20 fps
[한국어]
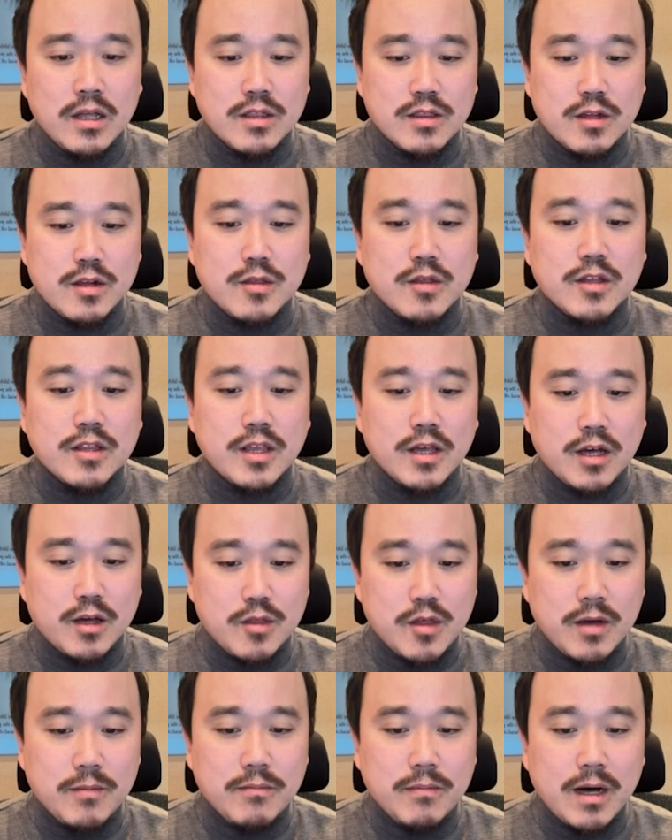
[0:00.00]
질산태가
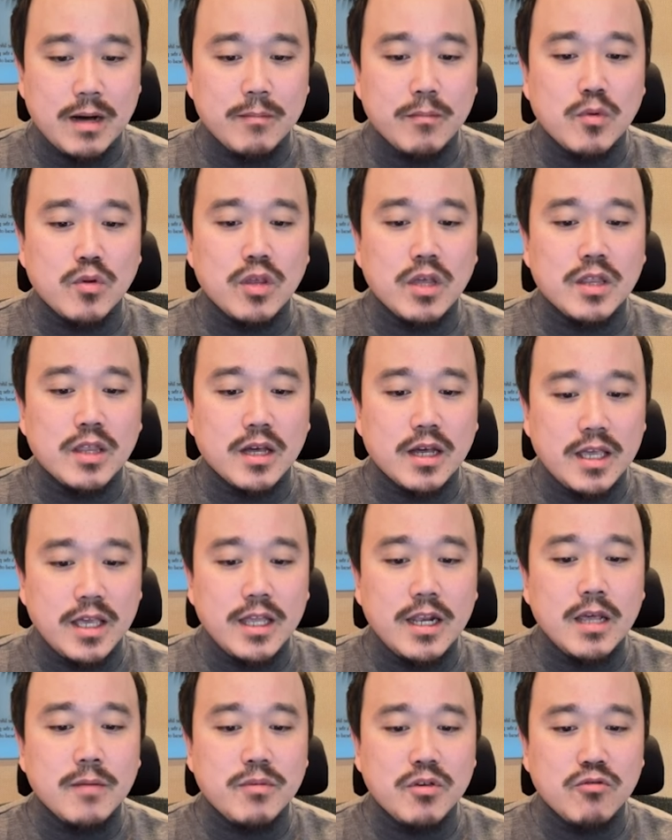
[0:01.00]
삼, 암모니아태가
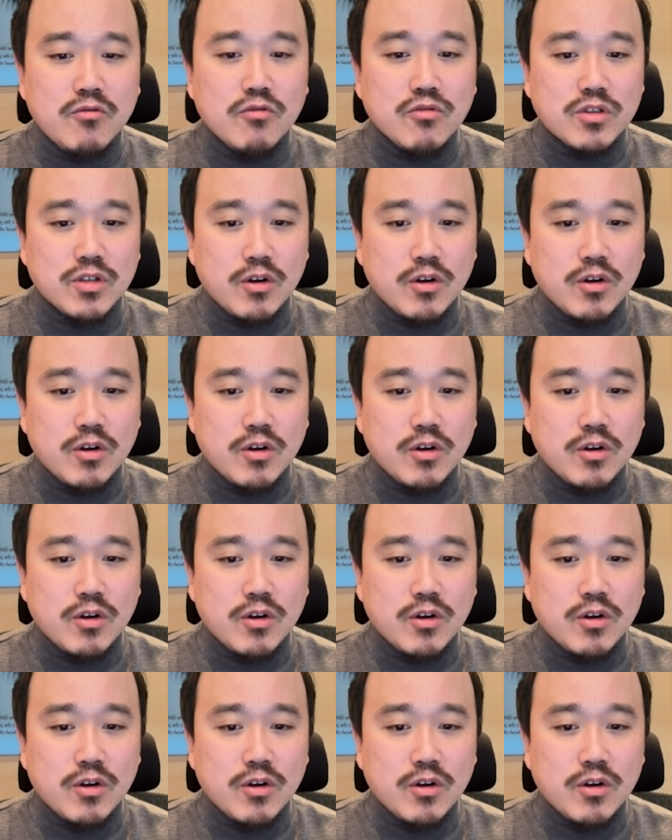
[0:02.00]
일의 비율로